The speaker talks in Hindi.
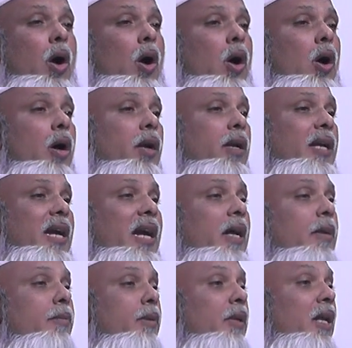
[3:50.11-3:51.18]
और क्या
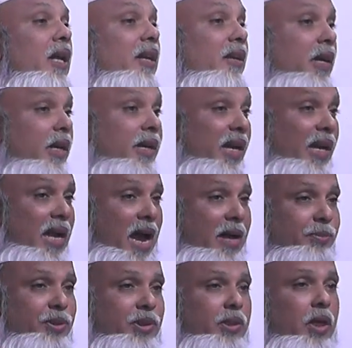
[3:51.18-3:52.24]
बोलते हैं रेड्डी
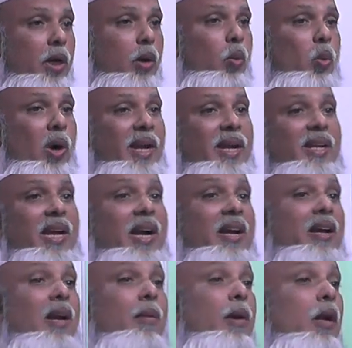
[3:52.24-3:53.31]
लैब्स वाले क्या
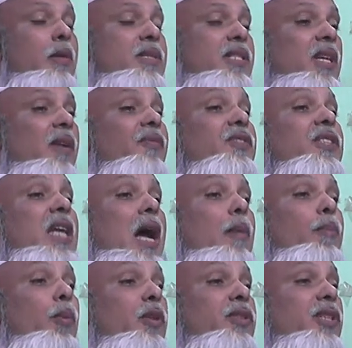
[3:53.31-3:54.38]
कर रहे हैं मालूम सिर्फ
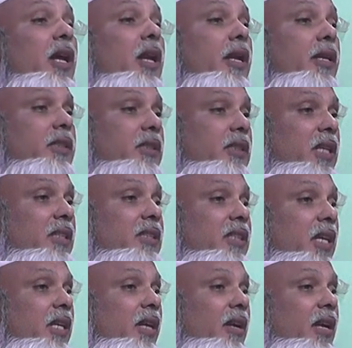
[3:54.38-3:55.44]
सैंपल्स कलेक्शंस
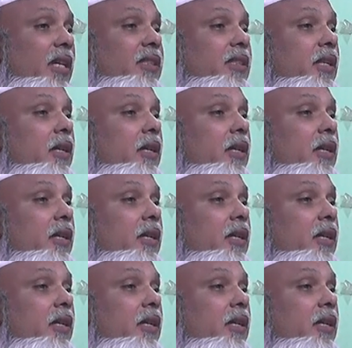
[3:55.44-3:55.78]
करने के